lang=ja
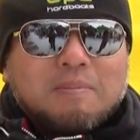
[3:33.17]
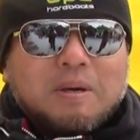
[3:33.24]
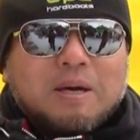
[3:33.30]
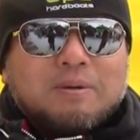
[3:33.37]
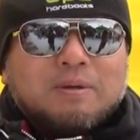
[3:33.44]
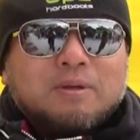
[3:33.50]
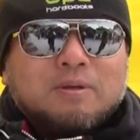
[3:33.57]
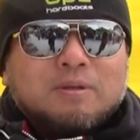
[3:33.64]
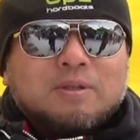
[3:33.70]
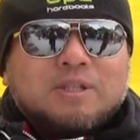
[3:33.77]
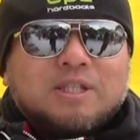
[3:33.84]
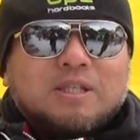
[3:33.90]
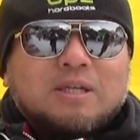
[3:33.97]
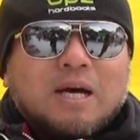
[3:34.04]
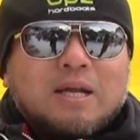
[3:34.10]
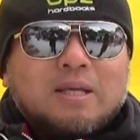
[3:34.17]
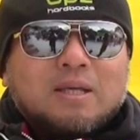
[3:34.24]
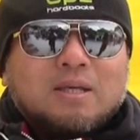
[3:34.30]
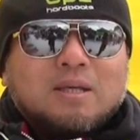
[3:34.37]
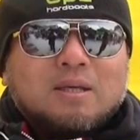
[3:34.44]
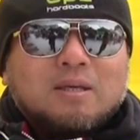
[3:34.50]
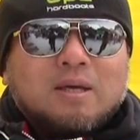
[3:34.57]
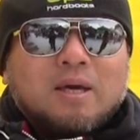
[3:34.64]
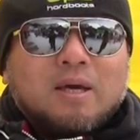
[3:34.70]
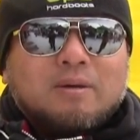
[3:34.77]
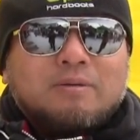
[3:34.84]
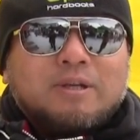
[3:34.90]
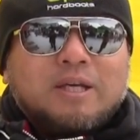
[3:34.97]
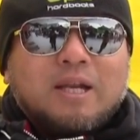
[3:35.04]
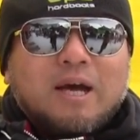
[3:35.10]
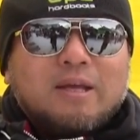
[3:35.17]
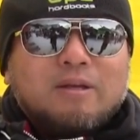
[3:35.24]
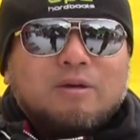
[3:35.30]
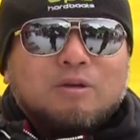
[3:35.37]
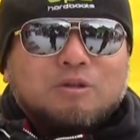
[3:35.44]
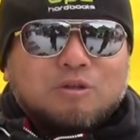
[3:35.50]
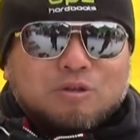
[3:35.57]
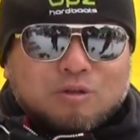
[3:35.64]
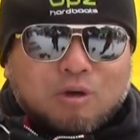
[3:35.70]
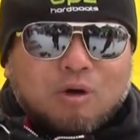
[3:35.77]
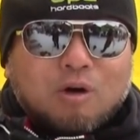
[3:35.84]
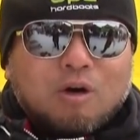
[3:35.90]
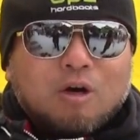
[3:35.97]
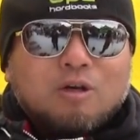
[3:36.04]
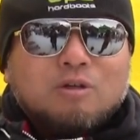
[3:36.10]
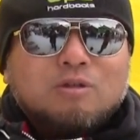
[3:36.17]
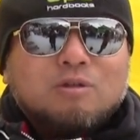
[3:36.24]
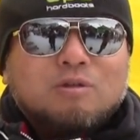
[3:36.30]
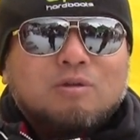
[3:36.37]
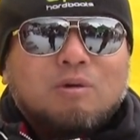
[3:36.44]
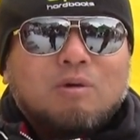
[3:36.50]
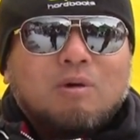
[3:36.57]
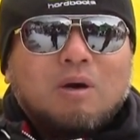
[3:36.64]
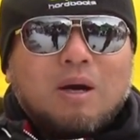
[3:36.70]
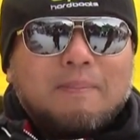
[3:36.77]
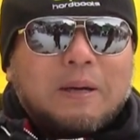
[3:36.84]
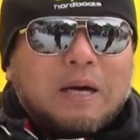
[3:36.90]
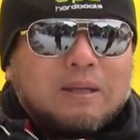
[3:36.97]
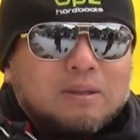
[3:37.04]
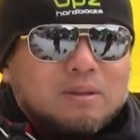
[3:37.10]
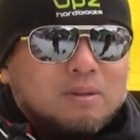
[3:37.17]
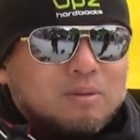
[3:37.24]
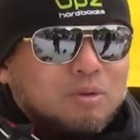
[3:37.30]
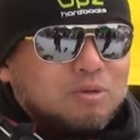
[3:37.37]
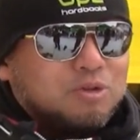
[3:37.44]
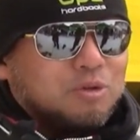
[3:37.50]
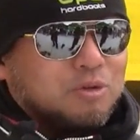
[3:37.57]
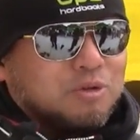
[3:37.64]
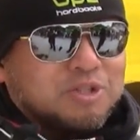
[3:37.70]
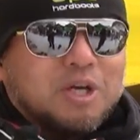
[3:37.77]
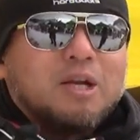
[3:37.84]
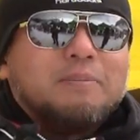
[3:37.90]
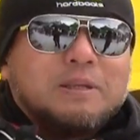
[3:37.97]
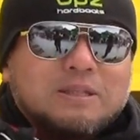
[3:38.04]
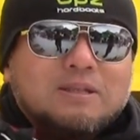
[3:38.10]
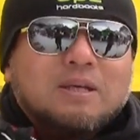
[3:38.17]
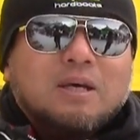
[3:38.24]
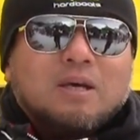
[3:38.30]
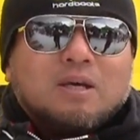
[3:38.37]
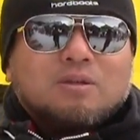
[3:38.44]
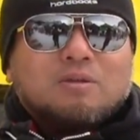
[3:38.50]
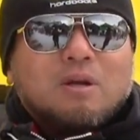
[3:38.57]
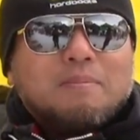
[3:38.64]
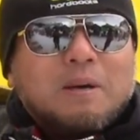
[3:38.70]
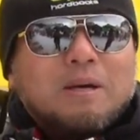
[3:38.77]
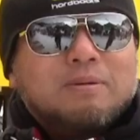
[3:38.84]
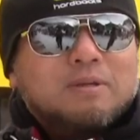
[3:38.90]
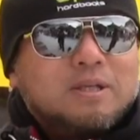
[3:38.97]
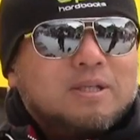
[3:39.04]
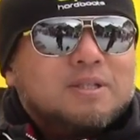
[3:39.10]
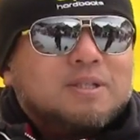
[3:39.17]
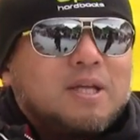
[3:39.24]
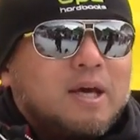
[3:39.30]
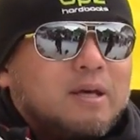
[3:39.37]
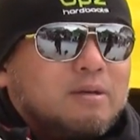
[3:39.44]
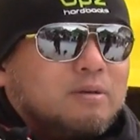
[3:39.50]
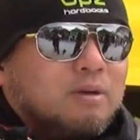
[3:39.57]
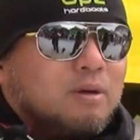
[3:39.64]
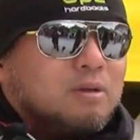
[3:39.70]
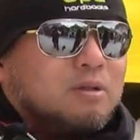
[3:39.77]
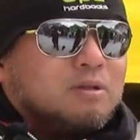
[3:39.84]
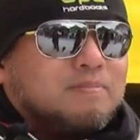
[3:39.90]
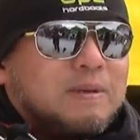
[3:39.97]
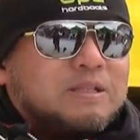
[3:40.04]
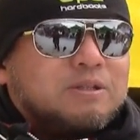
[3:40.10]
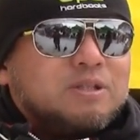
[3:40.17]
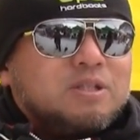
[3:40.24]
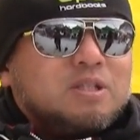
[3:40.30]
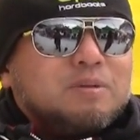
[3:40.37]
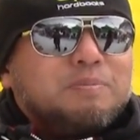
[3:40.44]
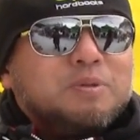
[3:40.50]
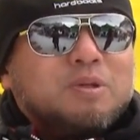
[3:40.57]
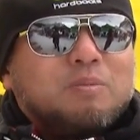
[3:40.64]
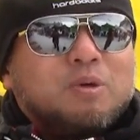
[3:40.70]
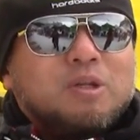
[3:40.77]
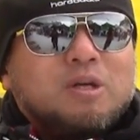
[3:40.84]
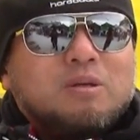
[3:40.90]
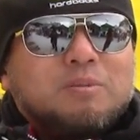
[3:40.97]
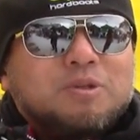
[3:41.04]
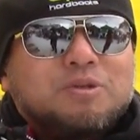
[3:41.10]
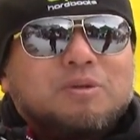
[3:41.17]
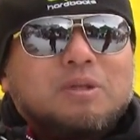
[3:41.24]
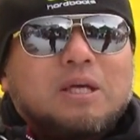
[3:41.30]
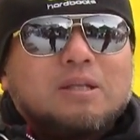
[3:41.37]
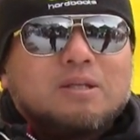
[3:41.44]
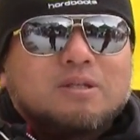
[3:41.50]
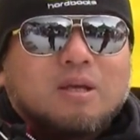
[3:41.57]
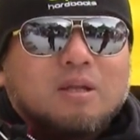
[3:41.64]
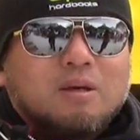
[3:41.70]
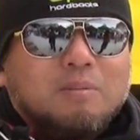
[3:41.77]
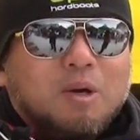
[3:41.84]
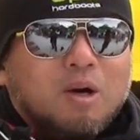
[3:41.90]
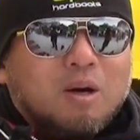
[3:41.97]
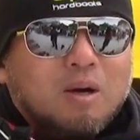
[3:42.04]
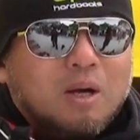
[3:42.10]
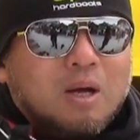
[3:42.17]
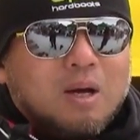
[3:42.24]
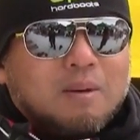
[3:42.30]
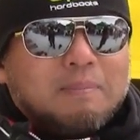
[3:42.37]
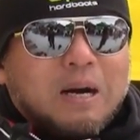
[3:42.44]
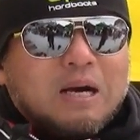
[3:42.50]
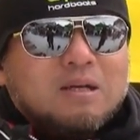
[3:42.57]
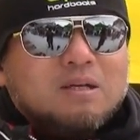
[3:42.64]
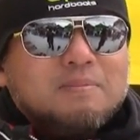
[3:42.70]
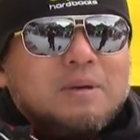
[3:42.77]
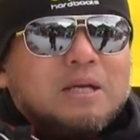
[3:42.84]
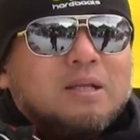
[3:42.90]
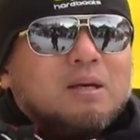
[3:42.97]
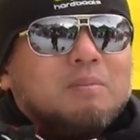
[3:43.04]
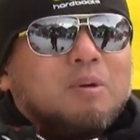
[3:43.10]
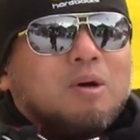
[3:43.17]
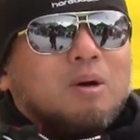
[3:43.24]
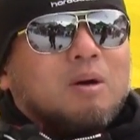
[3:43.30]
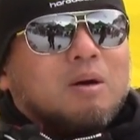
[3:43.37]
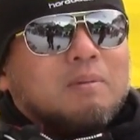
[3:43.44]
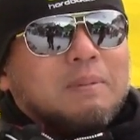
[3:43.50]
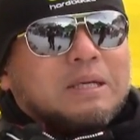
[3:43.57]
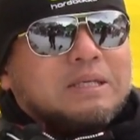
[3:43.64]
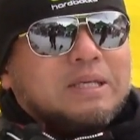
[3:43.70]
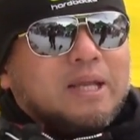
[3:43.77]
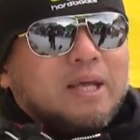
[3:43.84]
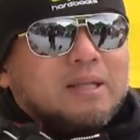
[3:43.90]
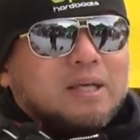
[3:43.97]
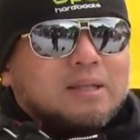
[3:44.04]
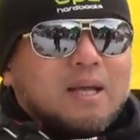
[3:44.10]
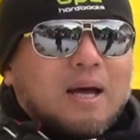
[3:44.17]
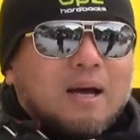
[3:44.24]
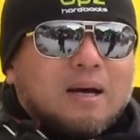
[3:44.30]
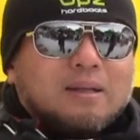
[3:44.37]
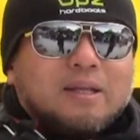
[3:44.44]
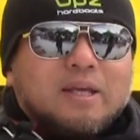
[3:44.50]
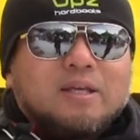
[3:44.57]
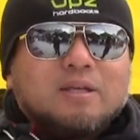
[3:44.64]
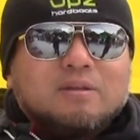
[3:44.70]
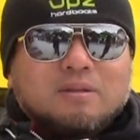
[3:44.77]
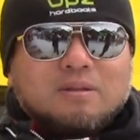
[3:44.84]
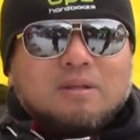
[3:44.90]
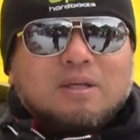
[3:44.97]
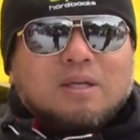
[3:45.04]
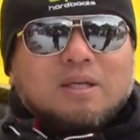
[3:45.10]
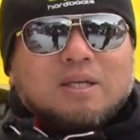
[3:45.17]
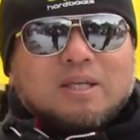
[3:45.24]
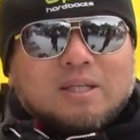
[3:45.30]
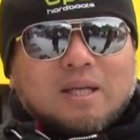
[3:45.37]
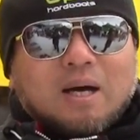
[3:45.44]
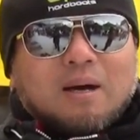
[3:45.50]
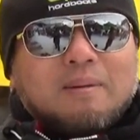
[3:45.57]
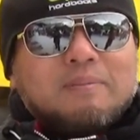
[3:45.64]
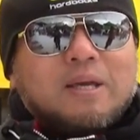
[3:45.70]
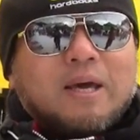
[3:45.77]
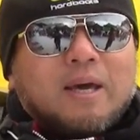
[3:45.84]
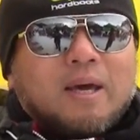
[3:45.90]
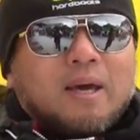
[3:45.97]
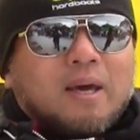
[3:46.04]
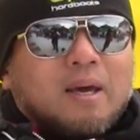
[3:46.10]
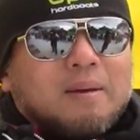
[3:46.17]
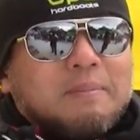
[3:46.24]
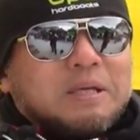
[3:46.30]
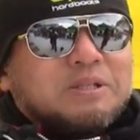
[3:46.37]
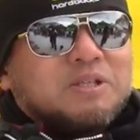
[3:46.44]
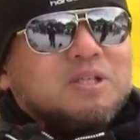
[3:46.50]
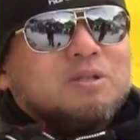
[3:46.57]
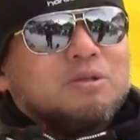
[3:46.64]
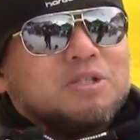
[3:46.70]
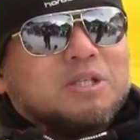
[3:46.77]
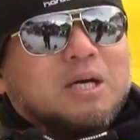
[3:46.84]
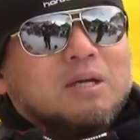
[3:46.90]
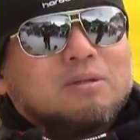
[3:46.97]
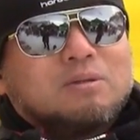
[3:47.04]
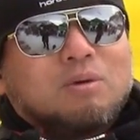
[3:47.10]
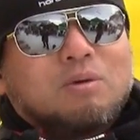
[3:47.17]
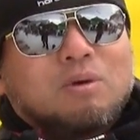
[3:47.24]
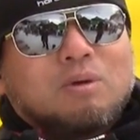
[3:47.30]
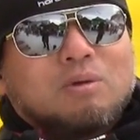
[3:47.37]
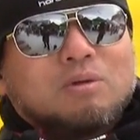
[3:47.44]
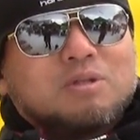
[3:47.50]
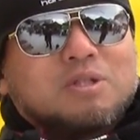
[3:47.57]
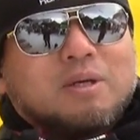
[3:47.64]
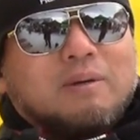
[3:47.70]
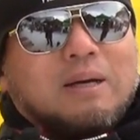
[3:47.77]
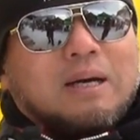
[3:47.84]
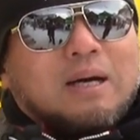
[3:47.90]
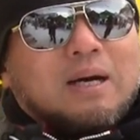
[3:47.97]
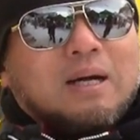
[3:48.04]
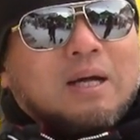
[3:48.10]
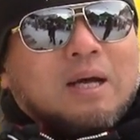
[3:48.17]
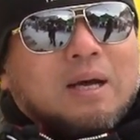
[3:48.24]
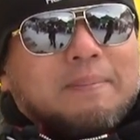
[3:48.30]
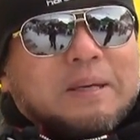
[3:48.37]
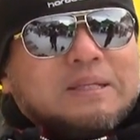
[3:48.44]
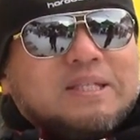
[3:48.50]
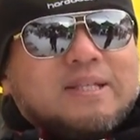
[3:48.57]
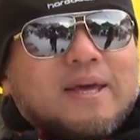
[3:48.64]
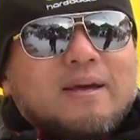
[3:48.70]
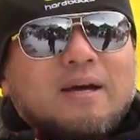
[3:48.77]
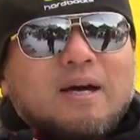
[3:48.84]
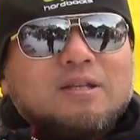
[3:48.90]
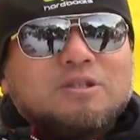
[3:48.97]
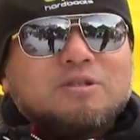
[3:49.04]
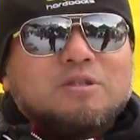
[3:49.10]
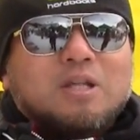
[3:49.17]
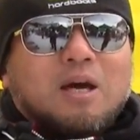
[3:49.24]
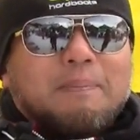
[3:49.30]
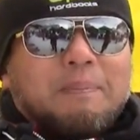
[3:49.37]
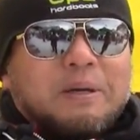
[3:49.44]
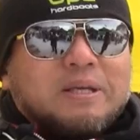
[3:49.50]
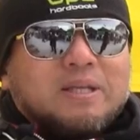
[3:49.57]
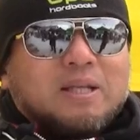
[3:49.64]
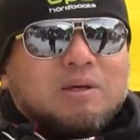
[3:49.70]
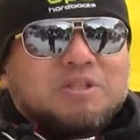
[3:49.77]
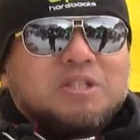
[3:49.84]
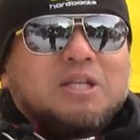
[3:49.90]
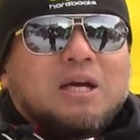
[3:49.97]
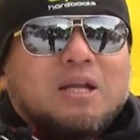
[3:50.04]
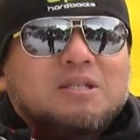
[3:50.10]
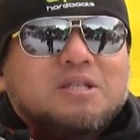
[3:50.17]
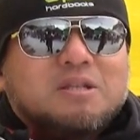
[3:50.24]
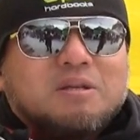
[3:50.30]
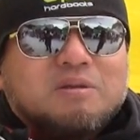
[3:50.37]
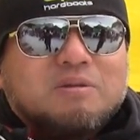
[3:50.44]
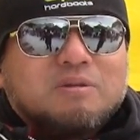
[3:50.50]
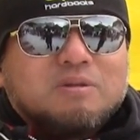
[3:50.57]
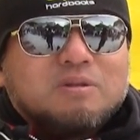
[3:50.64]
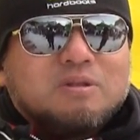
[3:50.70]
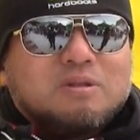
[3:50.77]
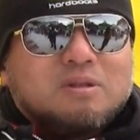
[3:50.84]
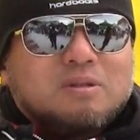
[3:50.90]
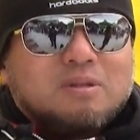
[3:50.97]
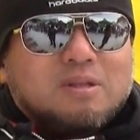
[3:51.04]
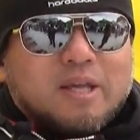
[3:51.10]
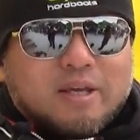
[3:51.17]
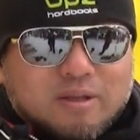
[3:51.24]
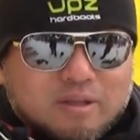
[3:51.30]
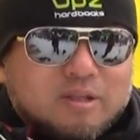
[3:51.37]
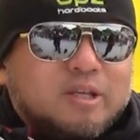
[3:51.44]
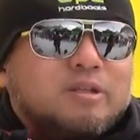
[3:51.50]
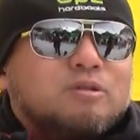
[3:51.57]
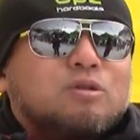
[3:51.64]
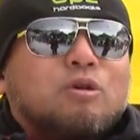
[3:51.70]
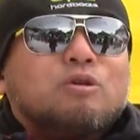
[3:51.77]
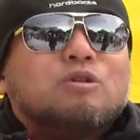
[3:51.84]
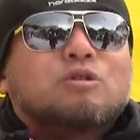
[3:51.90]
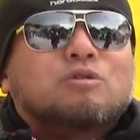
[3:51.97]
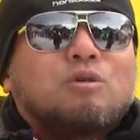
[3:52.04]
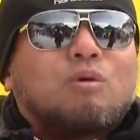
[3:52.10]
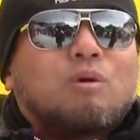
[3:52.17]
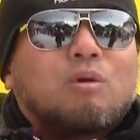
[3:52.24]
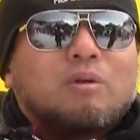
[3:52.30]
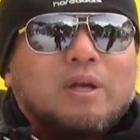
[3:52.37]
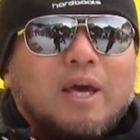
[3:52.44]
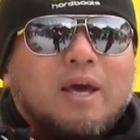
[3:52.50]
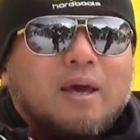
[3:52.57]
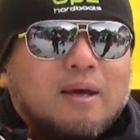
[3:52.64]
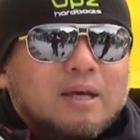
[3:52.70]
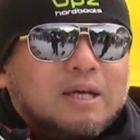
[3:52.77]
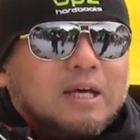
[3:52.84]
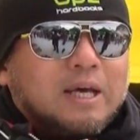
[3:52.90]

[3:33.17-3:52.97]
まあ、しっかり、えー、フリーライディングをするというところが、まあ、特徴としてありますそれは、まあ、フリースタイル用の、まあ、ツインチップのモデルもそうなんですけども、まあ、あくまでも、まあ綺麗なターンができる板で、まあ、スキーと違うところとしては、まあ、点荷重でやっぱり板をしならせていくというところで。